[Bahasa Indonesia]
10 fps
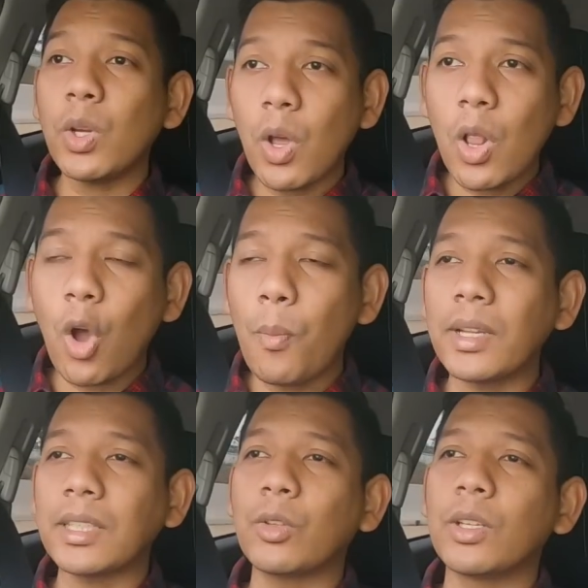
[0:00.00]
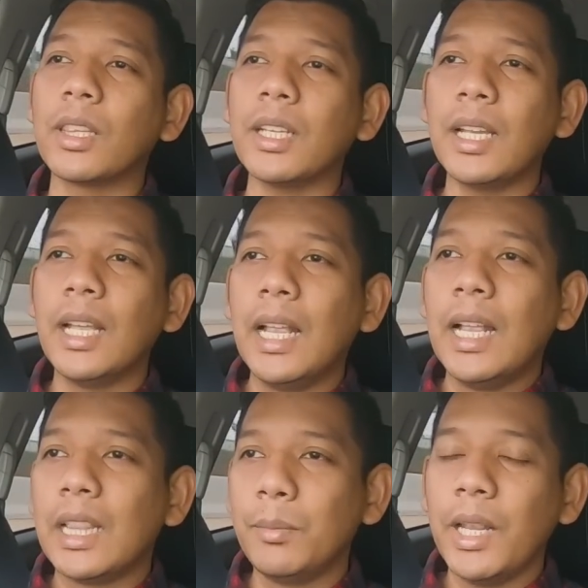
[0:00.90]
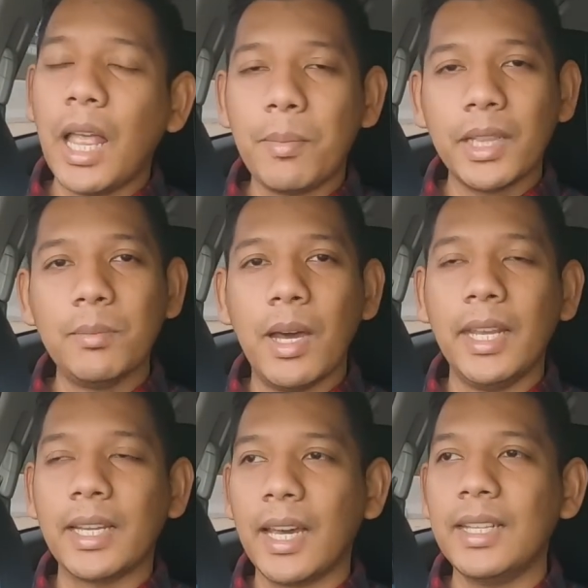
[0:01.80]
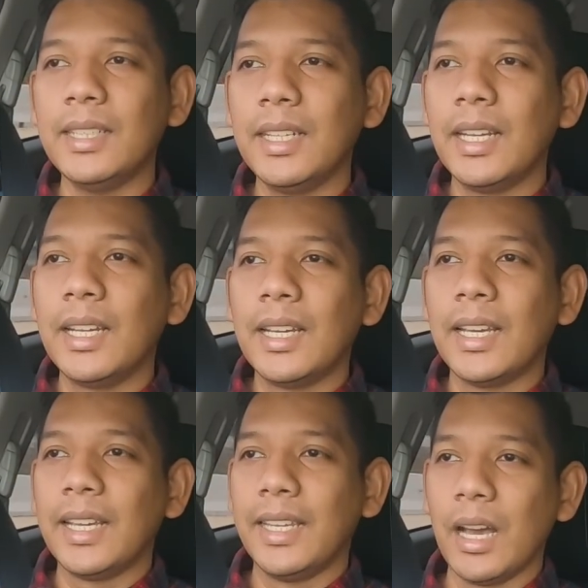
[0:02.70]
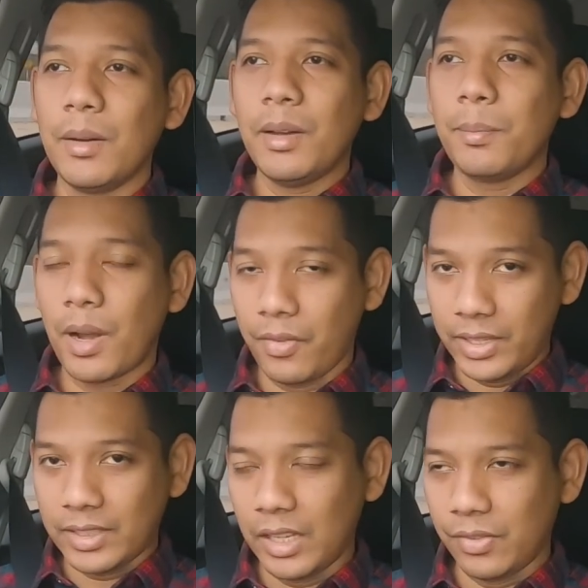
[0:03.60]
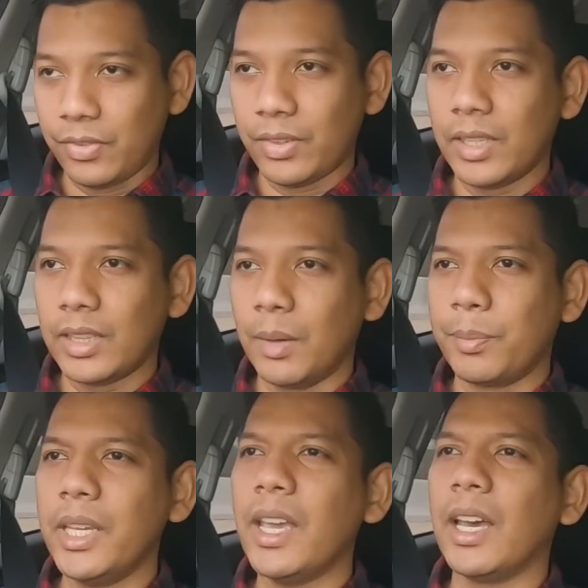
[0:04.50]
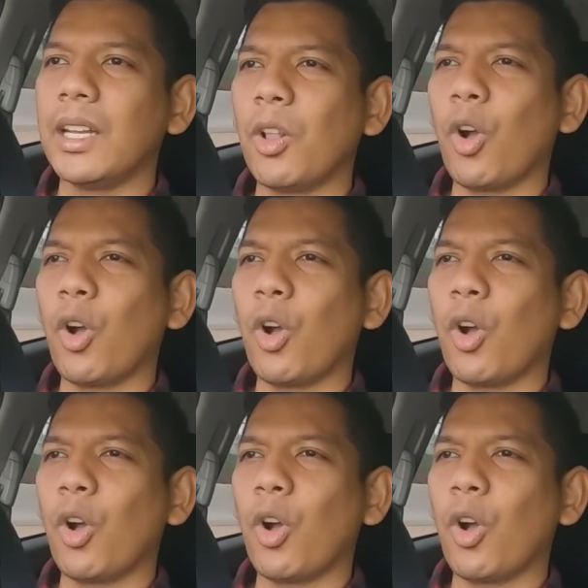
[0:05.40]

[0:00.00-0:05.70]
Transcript: 0,1 detik lebih lambat dibandingkan yang Praves Lift tapi ya